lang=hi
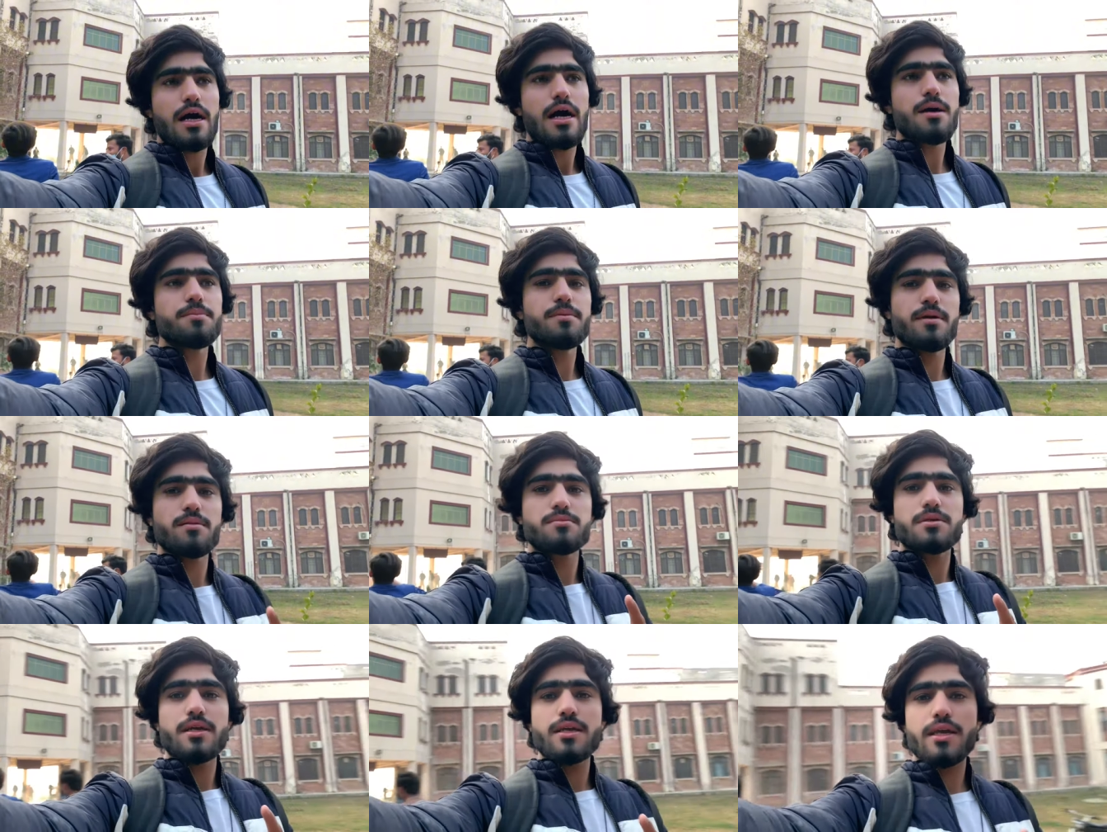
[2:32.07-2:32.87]
अभी
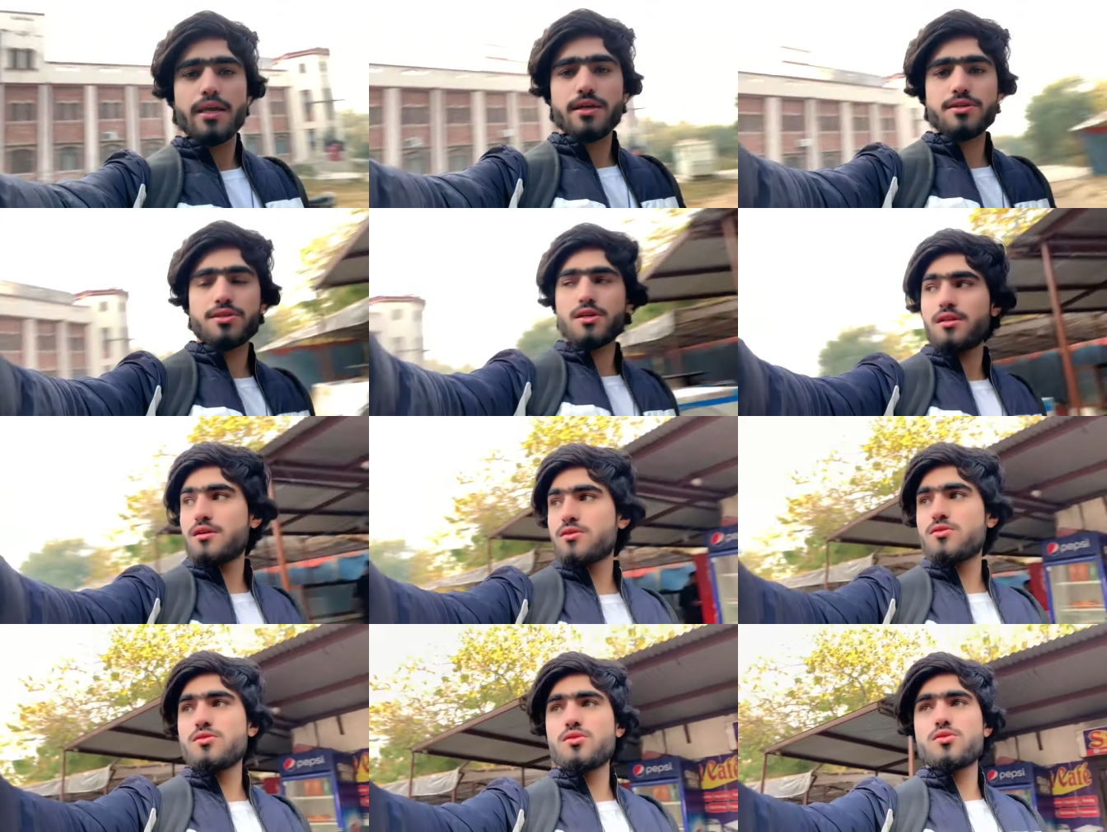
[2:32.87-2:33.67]
हम जाएंगे इनशाला
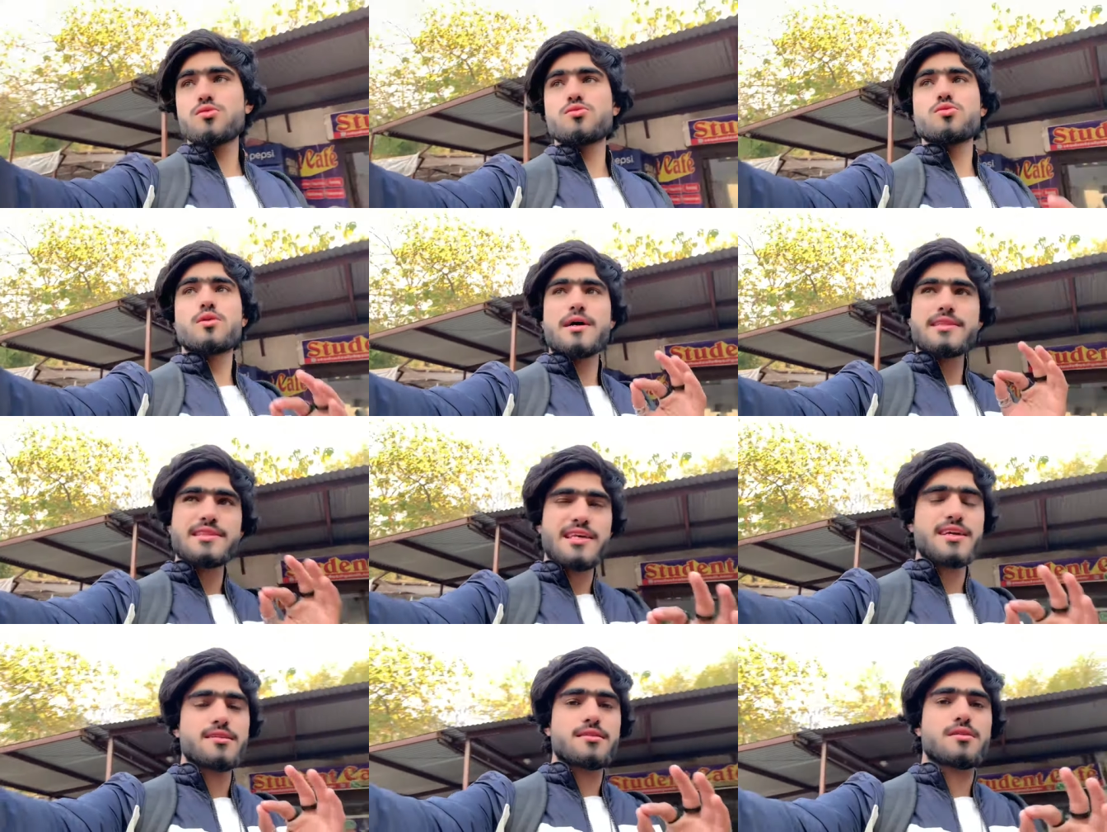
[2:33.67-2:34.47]
कोई और दुकान
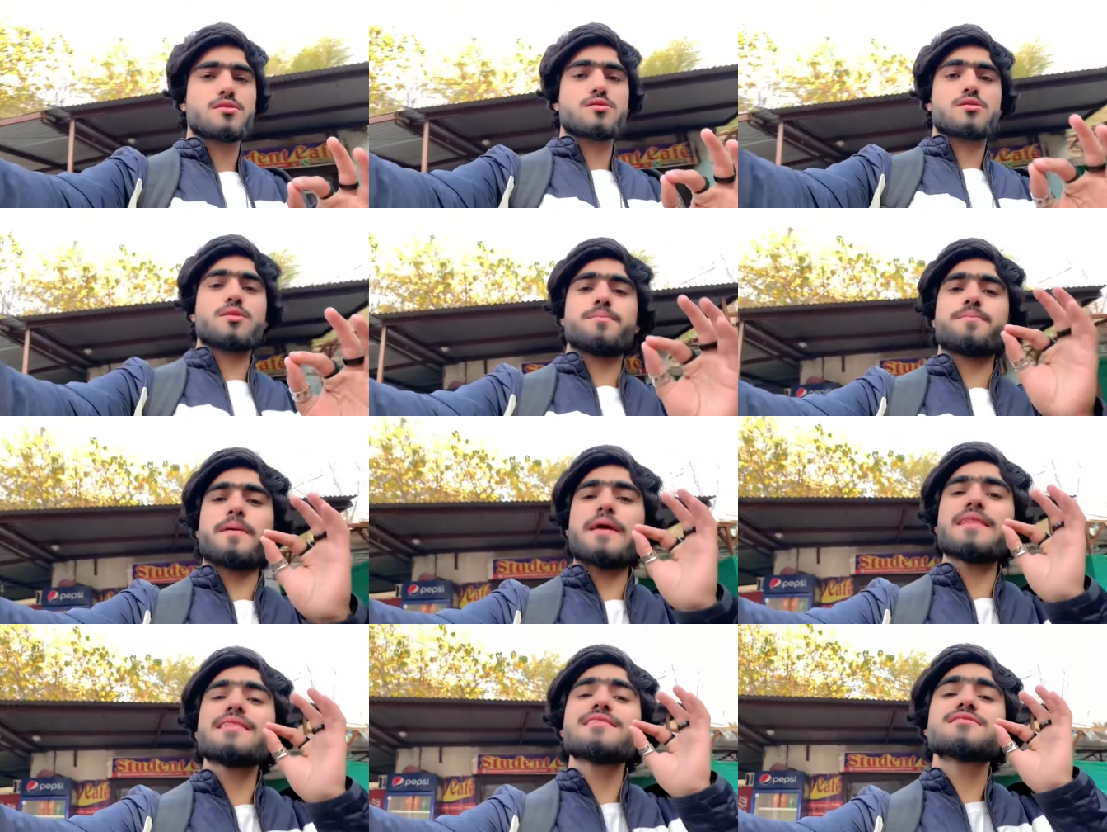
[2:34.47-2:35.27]
देखने क्योंकि
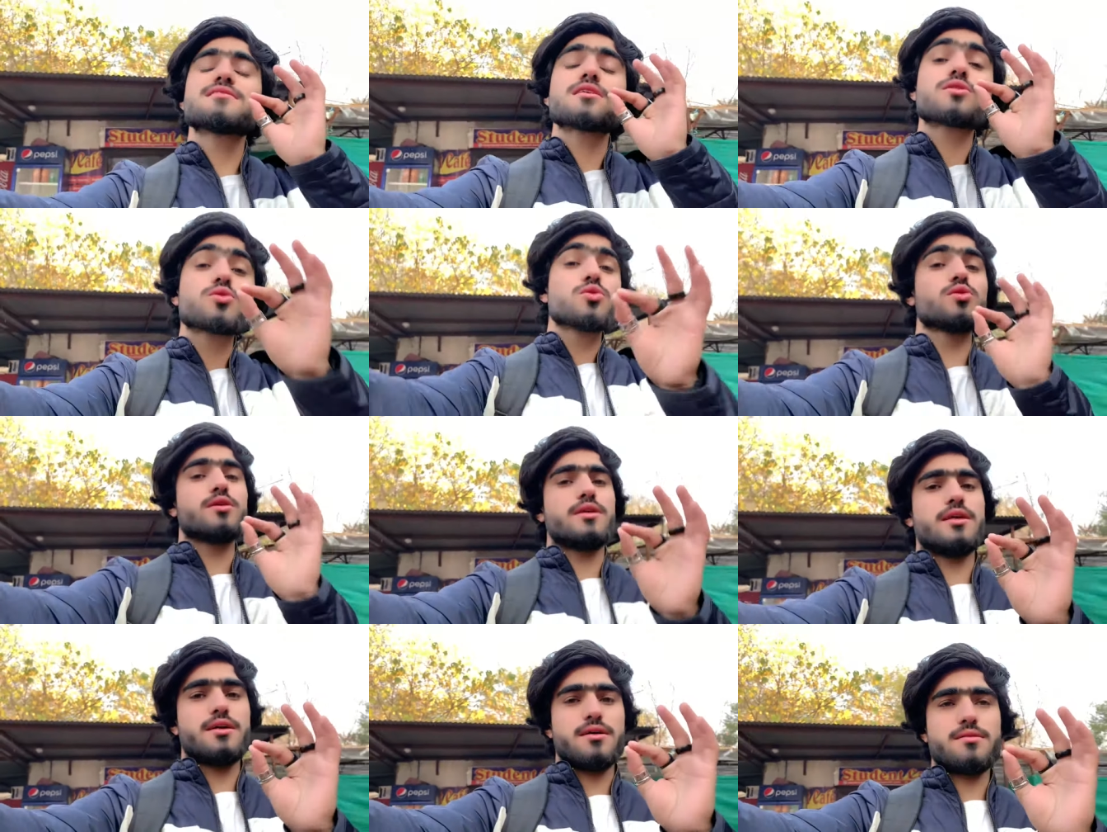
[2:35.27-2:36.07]
पेन
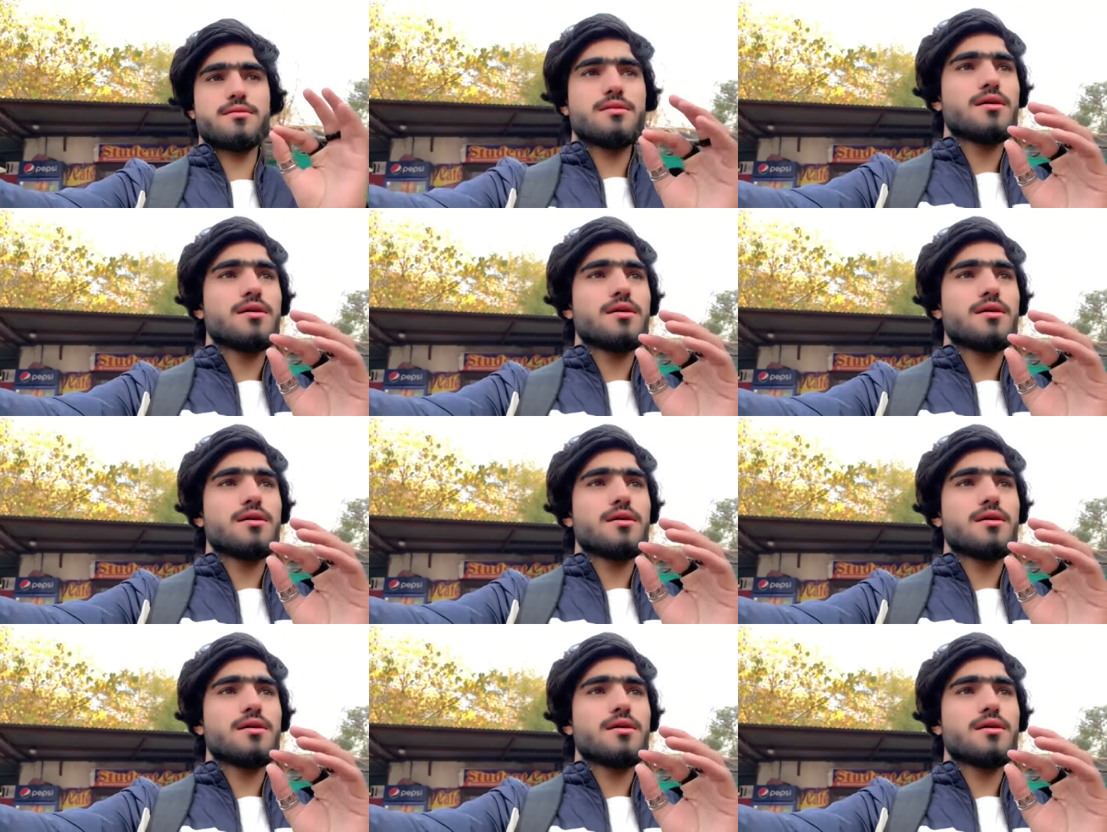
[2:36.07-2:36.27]
ज़रूरी है